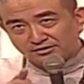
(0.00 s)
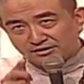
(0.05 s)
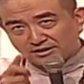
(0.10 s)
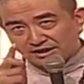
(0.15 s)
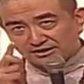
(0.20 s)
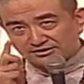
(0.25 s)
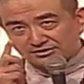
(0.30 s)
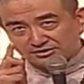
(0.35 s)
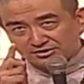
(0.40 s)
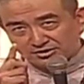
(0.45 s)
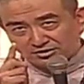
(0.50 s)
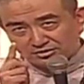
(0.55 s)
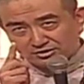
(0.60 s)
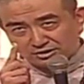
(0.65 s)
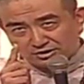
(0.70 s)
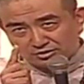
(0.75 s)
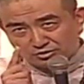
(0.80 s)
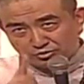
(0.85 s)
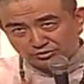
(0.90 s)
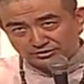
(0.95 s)
还是需要
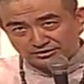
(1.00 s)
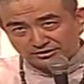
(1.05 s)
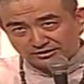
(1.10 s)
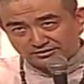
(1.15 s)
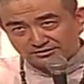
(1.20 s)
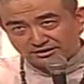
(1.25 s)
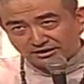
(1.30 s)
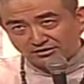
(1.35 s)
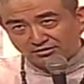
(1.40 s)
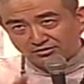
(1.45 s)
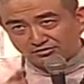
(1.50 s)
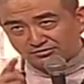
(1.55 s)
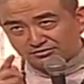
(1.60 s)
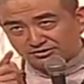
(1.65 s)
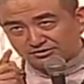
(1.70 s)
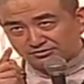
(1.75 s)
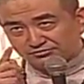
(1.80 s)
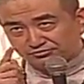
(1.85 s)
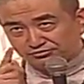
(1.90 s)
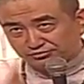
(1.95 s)
要论的，然后
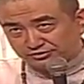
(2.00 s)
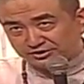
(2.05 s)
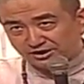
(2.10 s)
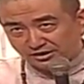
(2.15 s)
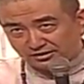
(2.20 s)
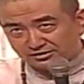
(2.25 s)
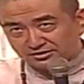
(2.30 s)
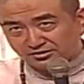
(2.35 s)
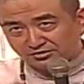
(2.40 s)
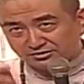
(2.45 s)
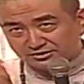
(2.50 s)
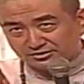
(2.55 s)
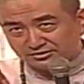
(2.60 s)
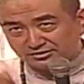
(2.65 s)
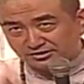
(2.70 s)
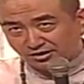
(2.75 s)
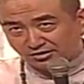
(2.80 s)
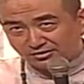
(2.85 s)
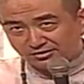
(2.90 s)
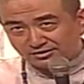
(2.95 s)
是无相要扔
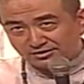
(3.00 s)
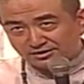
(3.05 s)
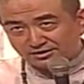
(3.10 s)
掉，